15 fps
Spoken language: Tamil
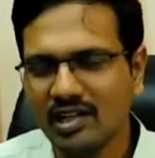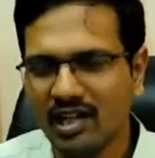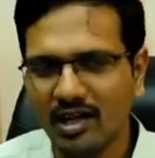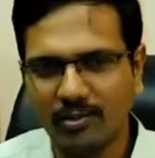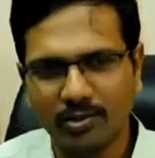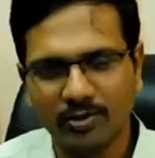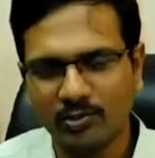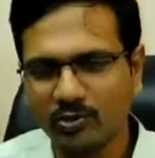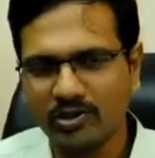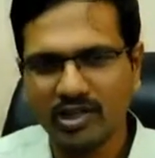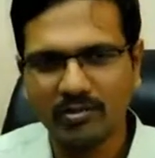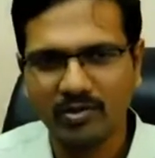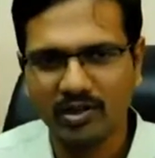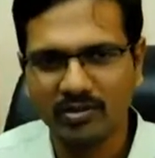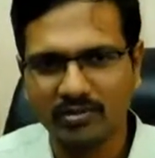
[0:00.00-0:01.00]
அப்புறம் மூங்கில்
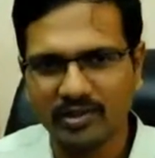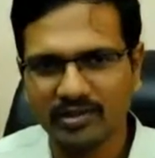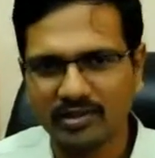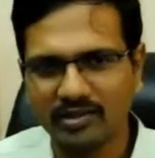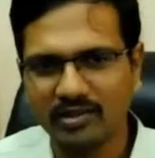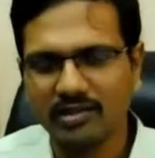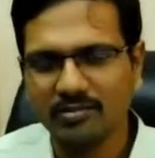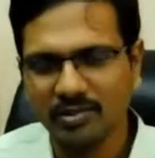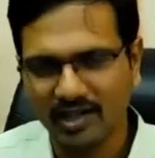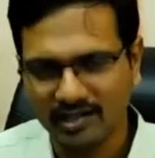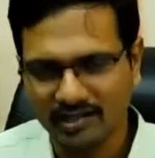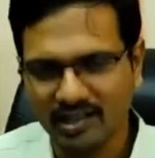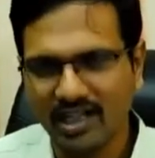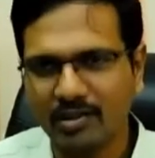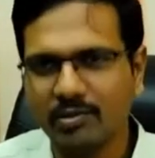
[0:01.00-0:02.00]
பள்ளம் இருந்தது இப்போ அது
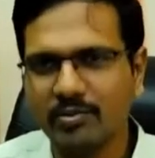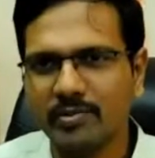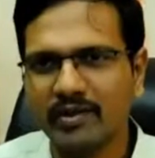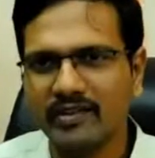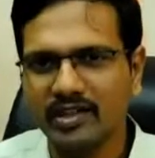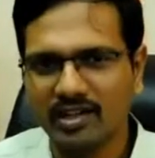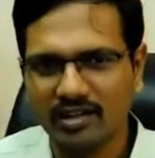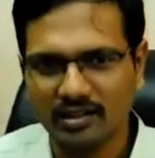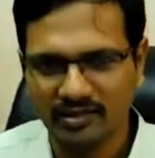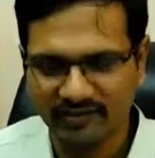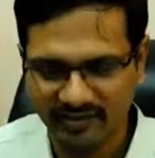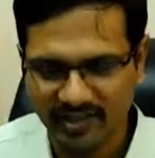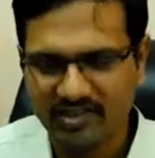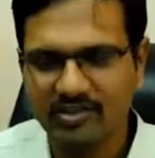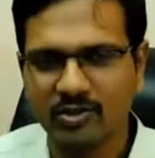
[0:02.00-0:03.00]
இல்லாமல் பதினாறு
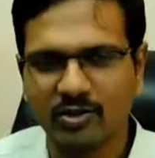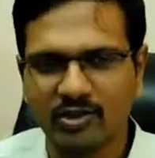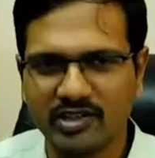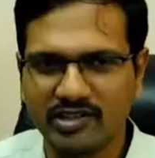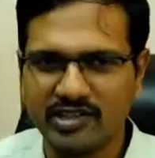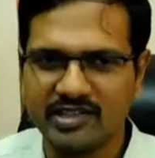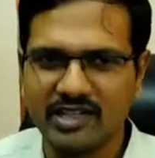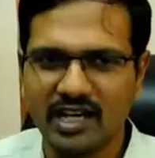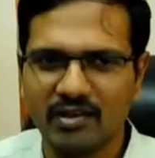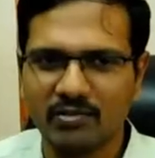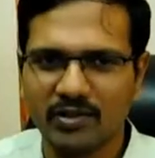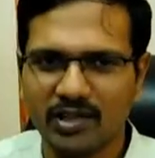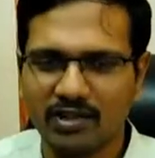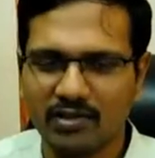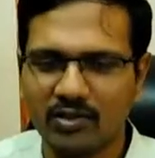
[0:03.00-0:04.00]
ஃப்ரெஷ் லொக்கேஷன்ஸ் ஆட்
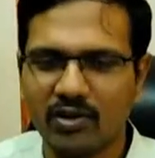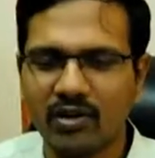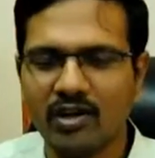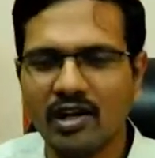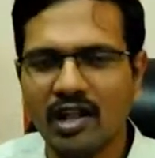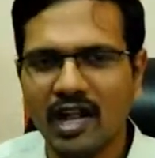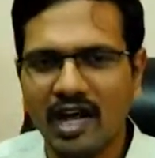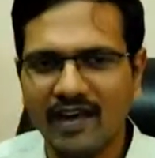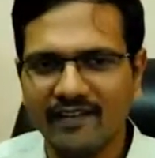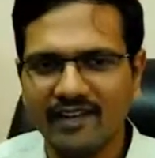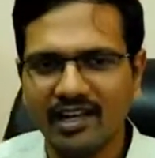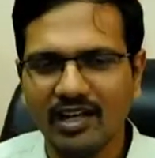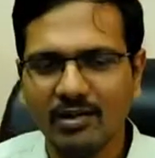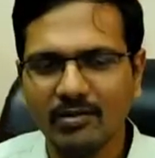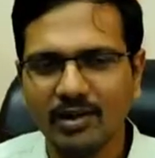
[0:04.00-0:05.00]
பண்ணியிருக்கோம் அது
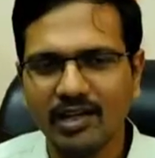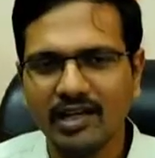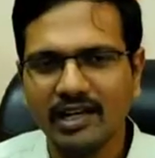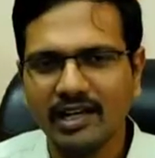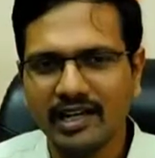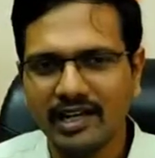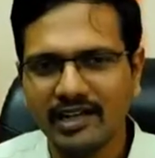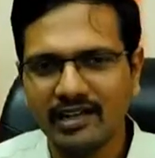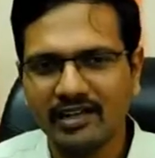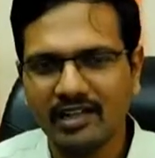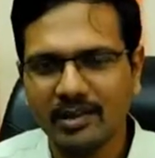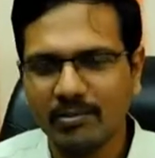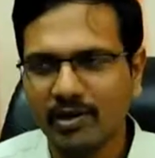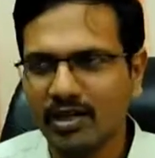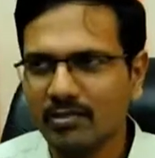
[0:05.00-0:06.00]
இல்லாமல் இன்டர்
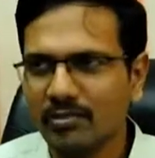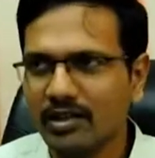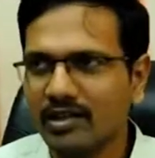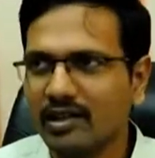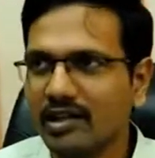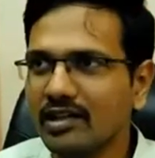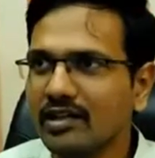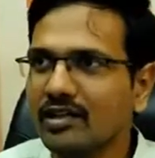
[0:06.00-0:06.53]
டிபார்ட்மெண்டல்